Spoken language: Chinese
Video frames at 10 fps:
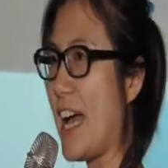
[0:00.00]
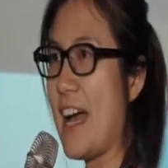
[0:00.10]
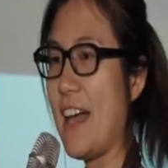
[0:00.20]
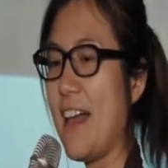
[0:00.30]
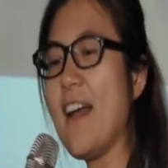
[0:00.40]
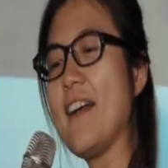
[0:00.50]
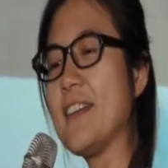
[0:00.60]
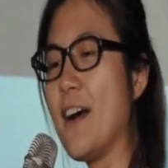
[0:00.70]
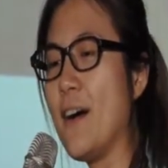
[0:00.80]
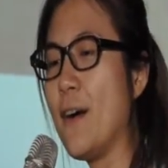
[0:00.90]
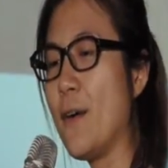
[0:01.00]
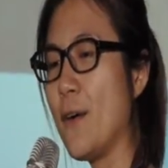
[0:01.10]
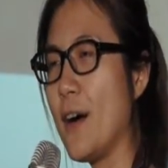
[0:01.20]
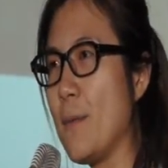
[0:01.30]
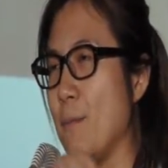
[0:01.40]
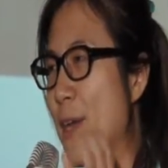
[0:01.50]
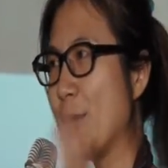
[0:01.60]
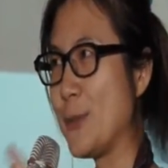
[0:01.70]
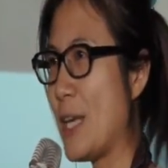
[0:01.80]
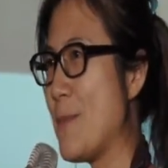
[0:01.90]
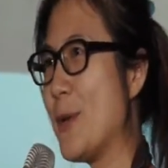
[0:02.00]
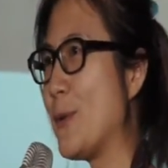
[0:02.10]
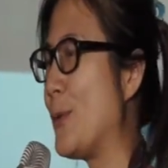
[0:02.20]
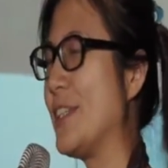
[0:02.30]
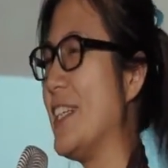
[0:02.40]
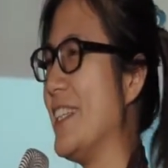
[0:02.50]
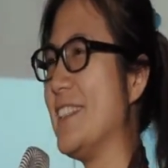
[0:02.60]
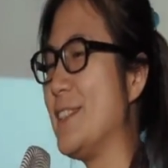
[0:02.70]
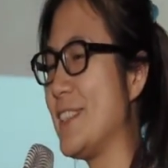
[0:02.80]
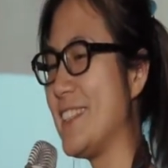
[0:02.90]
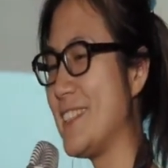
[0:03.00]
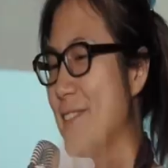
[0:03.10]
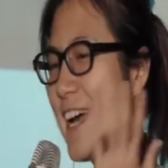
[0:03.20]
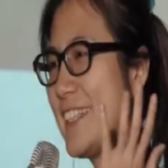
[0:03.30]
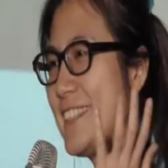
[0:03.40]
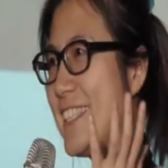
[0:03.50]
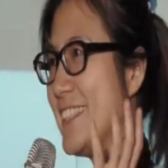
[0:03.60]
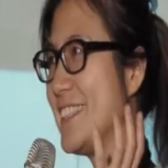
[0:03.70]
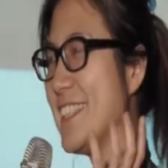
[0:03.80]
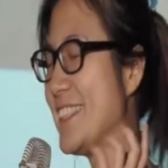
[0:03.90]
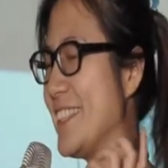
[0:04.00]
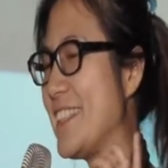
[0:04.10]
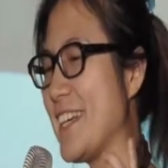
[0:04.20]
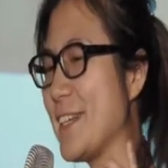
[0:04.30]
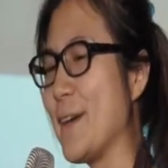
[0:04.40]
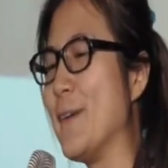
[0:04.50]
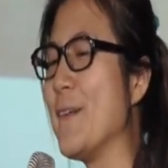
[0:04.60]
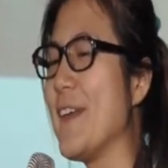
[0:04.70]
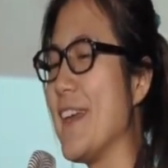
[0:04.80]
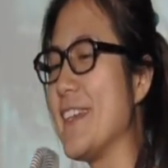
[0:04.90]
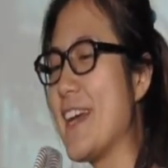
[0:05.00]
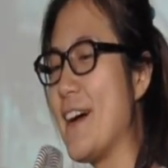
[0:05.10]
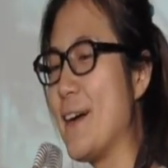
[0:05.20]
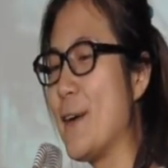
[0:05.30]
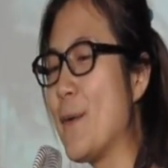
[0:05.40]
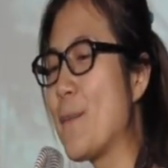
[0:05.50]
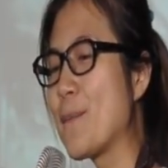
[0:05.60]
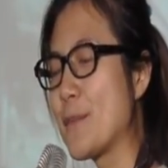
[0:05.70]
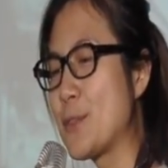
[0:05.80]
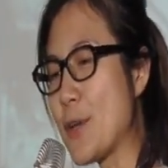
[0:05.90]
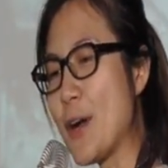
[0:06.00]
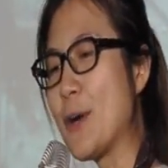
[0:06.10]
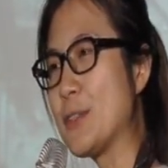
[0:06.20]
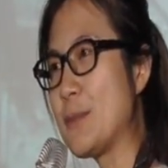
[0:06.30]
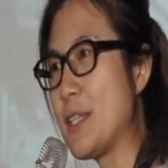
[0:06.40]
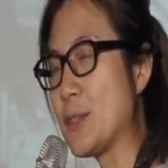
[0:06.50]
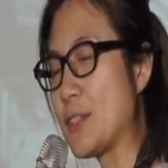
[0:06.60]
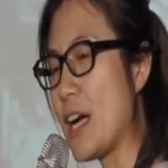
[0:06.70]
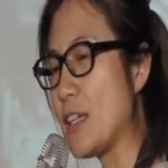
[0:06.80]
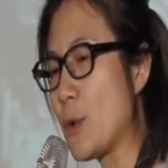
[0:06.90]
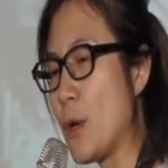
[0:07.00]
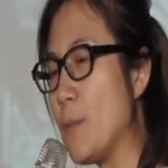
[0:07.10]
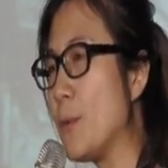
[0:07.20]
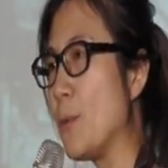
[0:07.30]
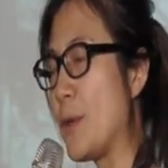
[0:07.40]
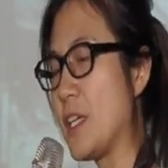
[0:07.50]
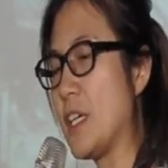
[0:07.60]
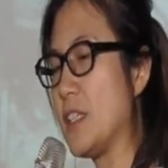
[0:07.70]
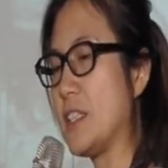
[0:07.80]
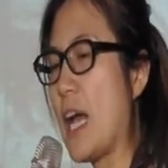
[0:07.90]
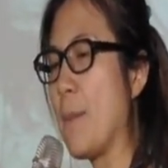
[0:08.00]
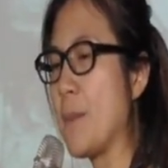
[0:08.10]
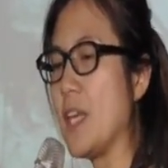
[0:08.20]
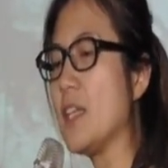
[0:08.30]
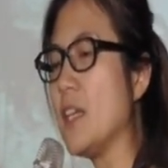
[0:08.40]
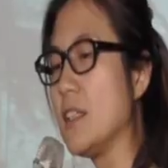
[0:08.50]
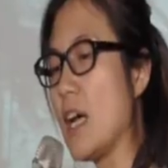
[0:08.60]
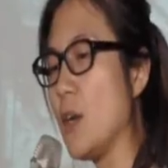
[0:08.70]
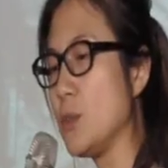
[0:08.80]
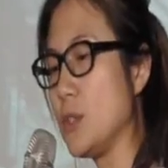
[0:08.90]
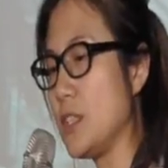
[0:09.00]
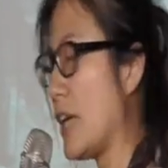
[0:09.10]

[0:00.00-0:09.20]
啊，然后没有也没有云了，就是非常清澈的天空。然后最后这边走到了昆布冰河的上面，然后只